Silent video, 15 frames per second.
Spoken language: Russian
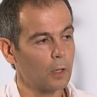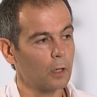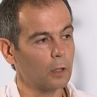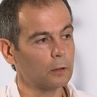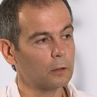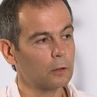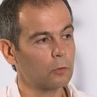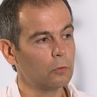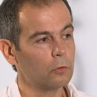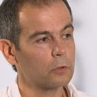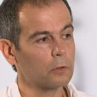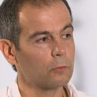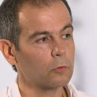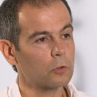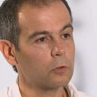Она
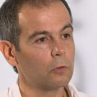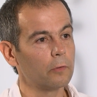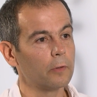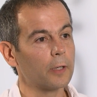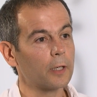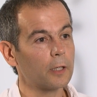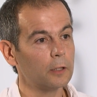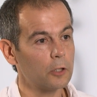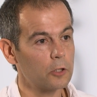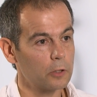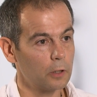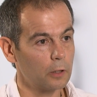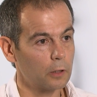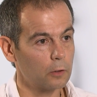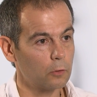находится в условиях
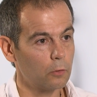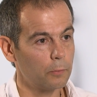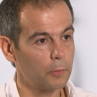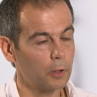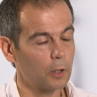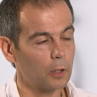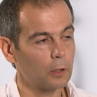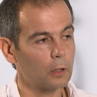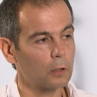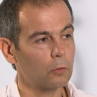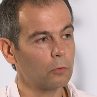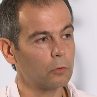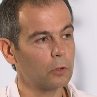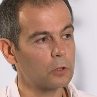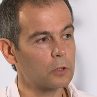рыночной экономики, она
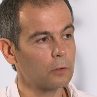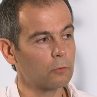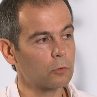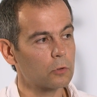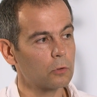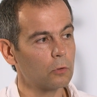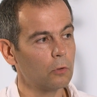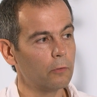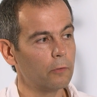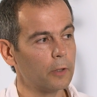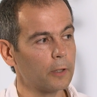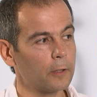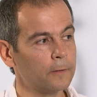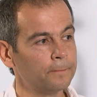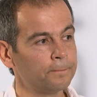находится в
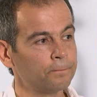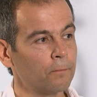условиях